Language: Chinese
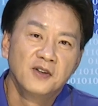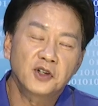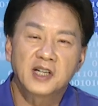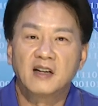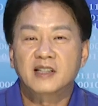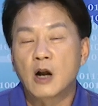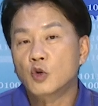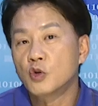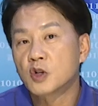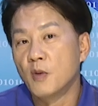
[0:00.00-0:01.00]
就像当
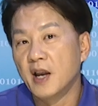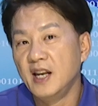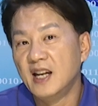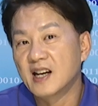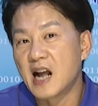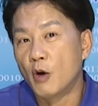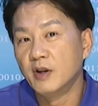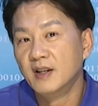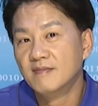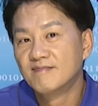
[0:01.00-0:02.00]
初送给你的高
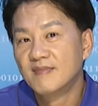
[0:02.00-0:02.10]
利，